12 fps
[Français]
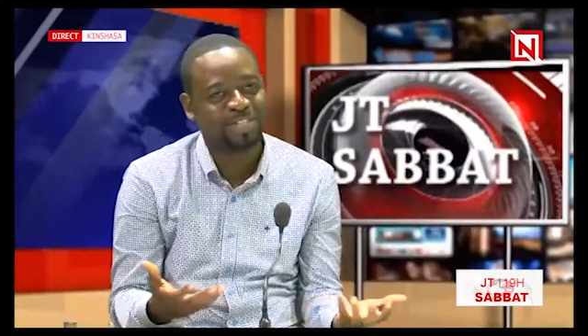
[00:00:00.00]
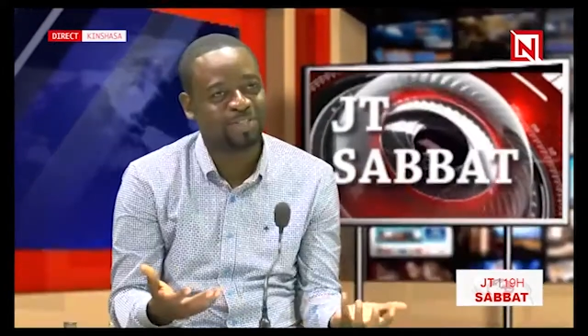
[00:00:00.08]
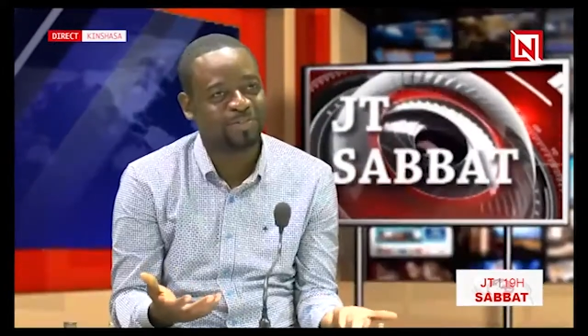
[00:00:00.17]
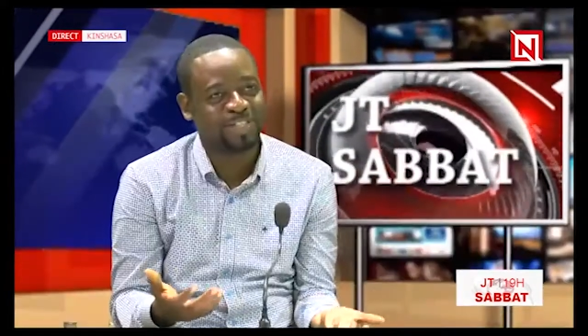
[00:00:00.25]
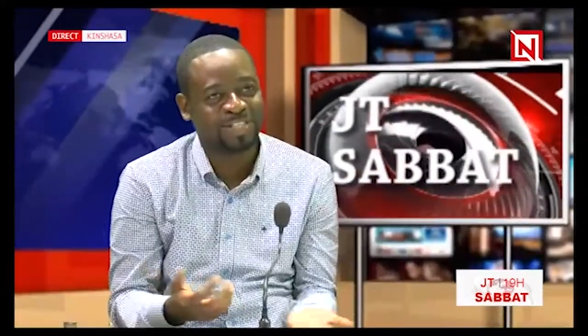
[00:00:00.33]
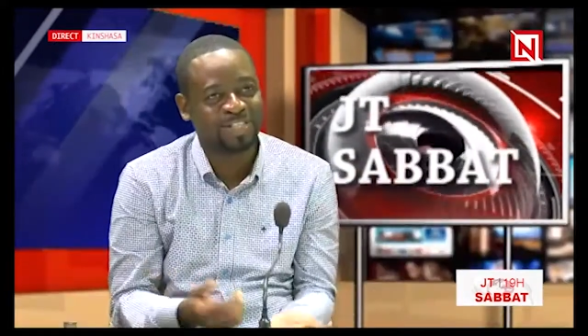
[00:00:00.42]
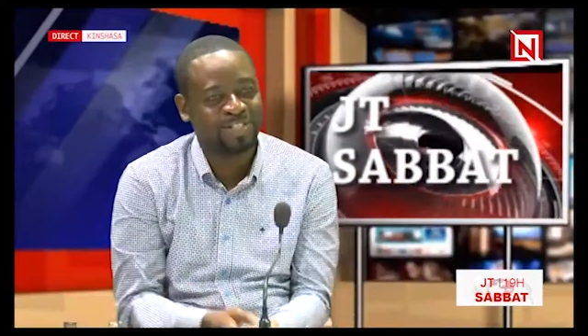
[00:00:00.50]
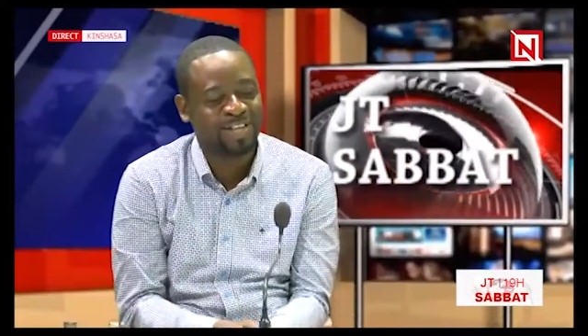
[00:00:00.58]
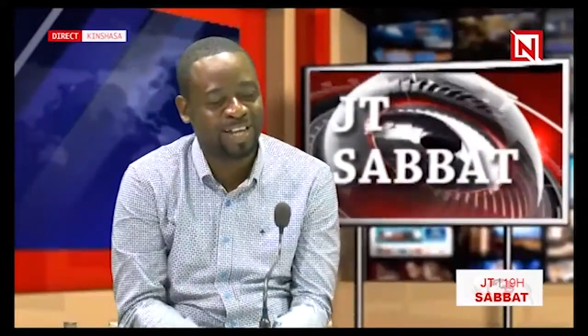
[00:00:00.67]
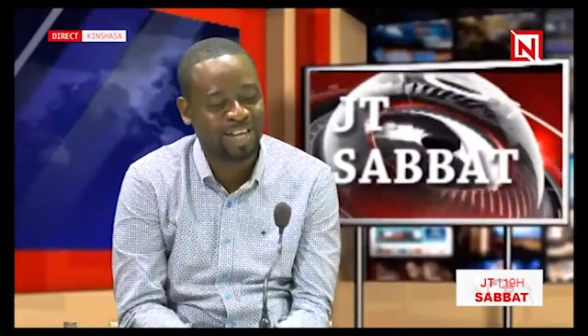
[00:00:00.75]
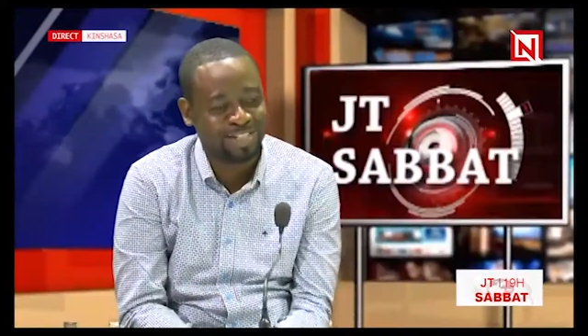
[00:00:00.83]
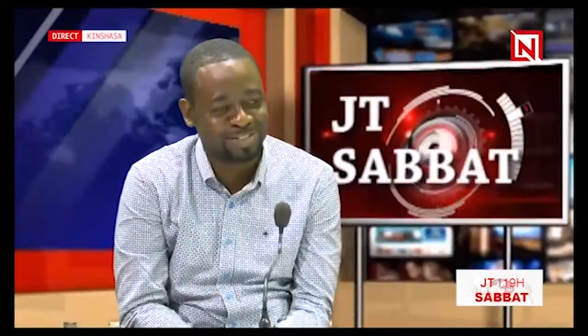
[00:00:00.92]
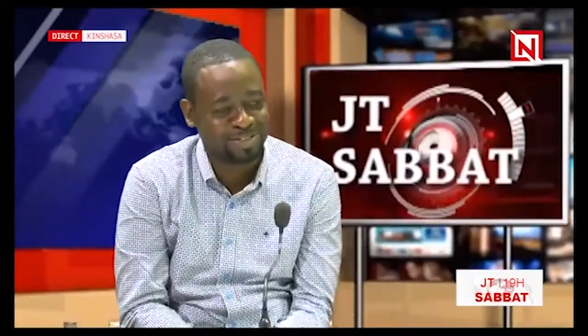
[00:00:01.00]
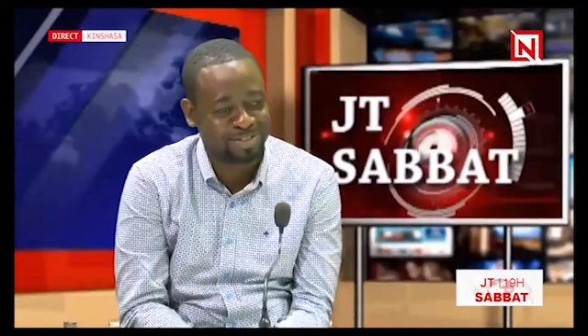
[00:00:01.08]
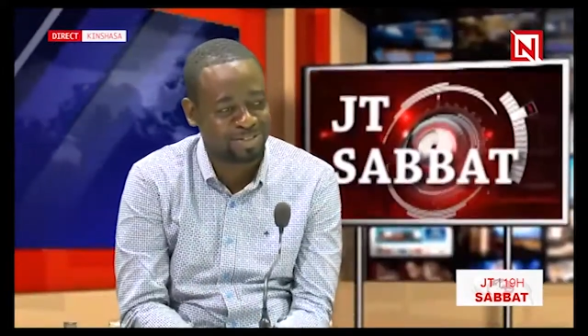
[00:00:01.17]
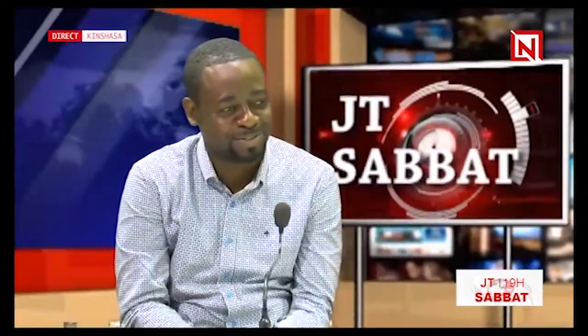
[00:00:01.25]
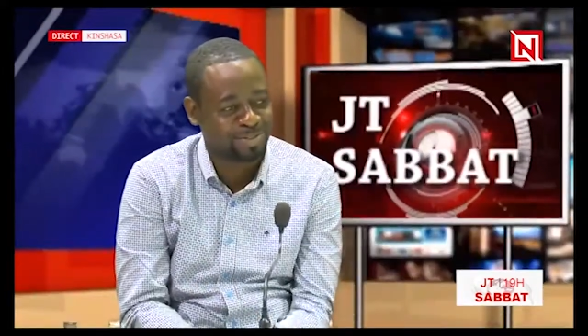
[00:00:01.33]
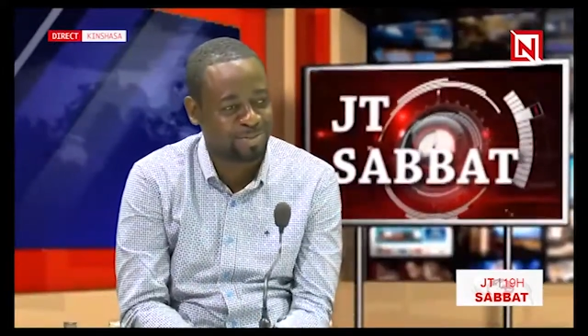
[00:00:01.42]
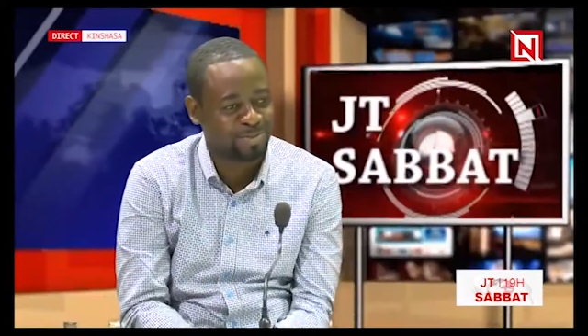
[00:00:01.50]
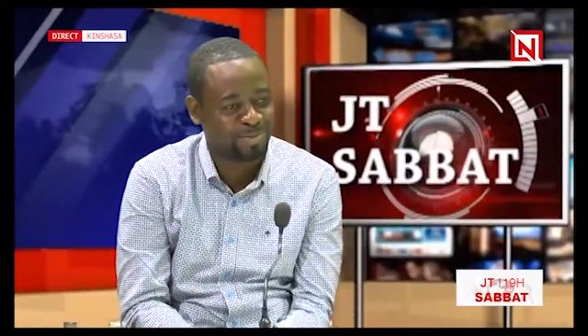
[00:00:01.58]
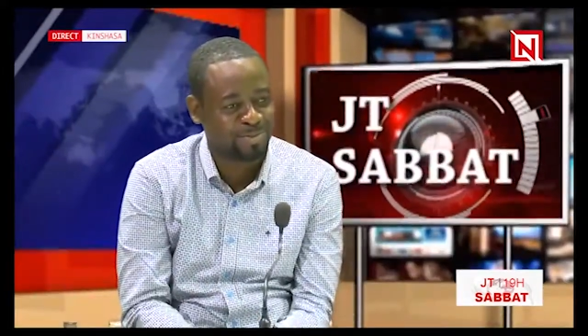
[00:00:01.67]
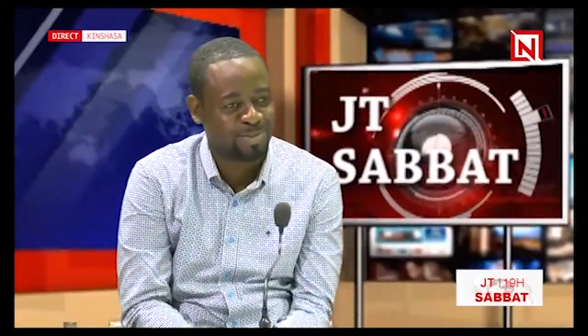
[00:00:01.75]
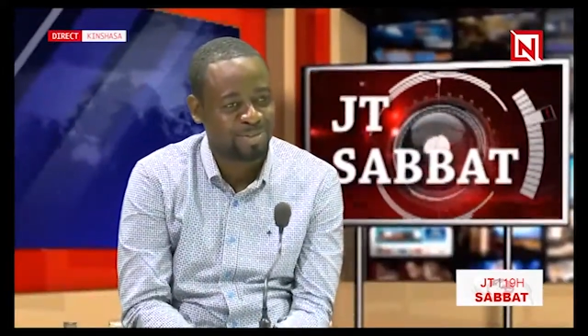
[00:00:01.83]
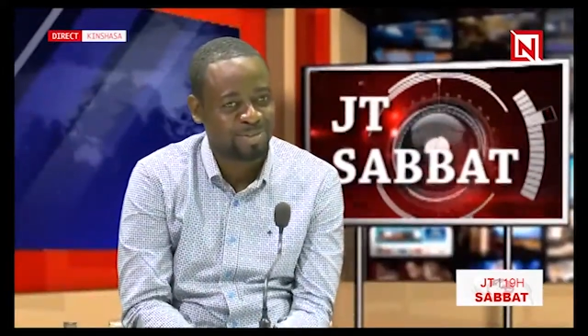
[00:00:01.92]
je veux dire, c'est la grâce de Dieu sur
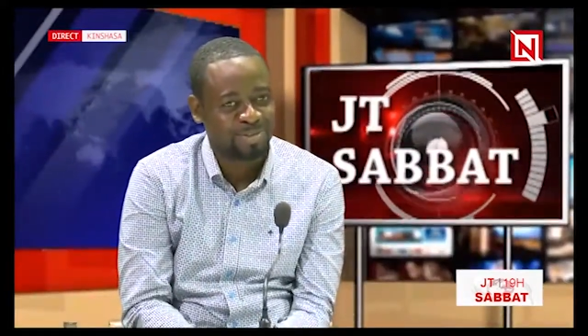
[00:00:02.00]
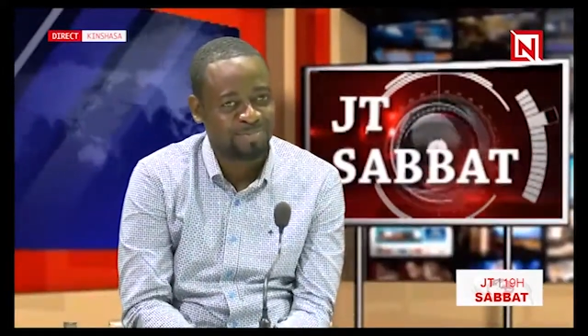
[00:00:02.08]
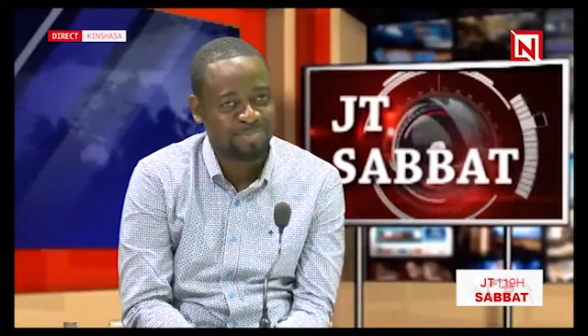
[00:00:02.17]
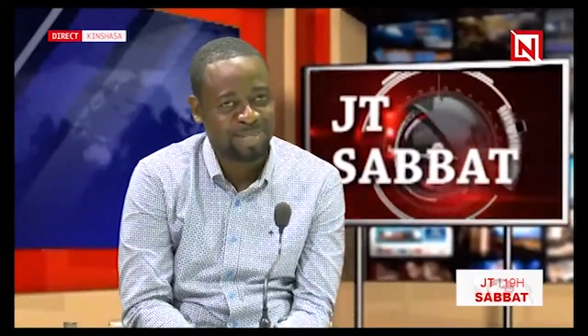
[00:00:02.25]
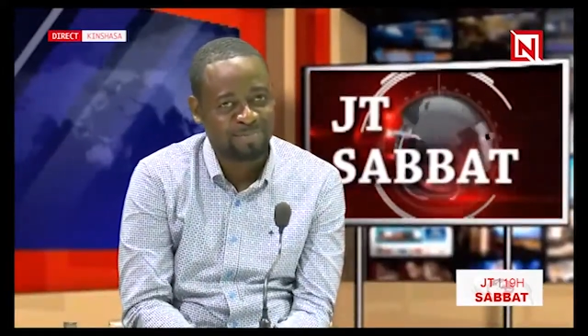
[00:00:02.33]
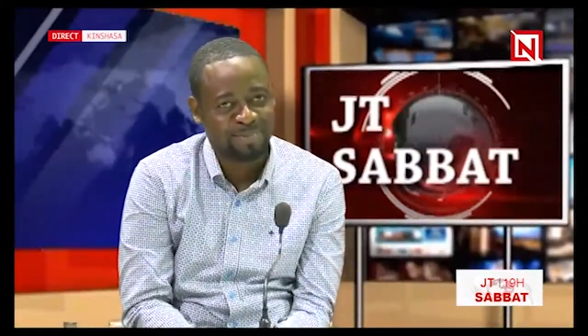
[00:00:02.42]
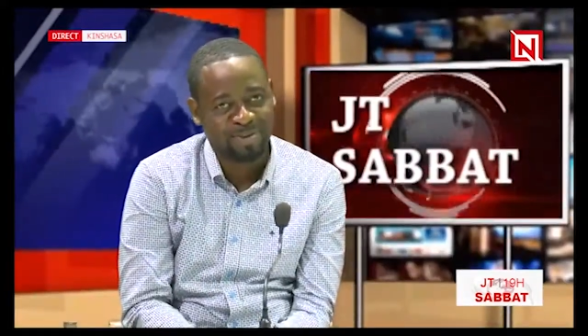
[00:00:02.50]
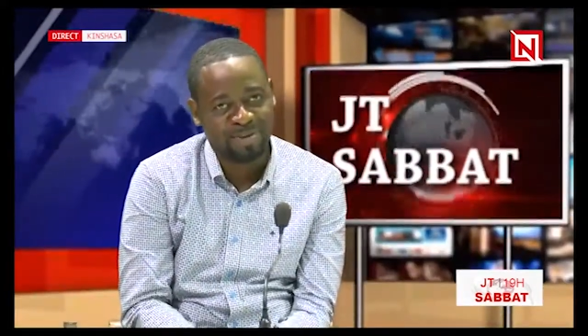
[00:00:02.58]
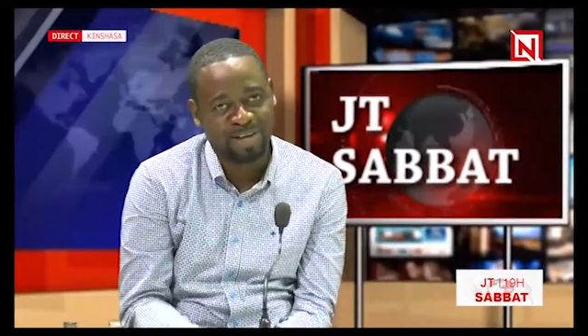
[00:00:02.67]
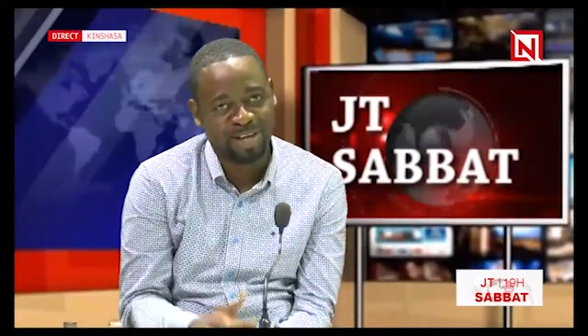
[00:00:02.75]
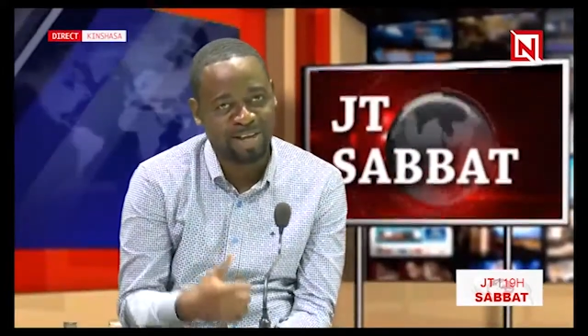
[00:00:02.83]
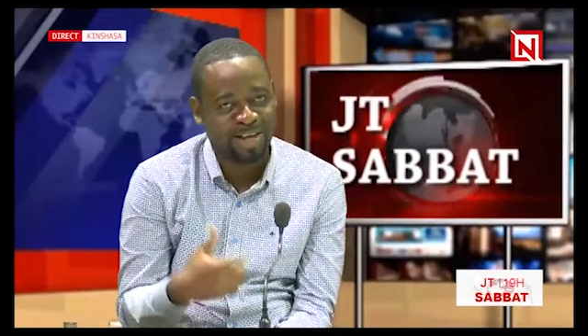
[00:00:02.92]
nous. Même euh,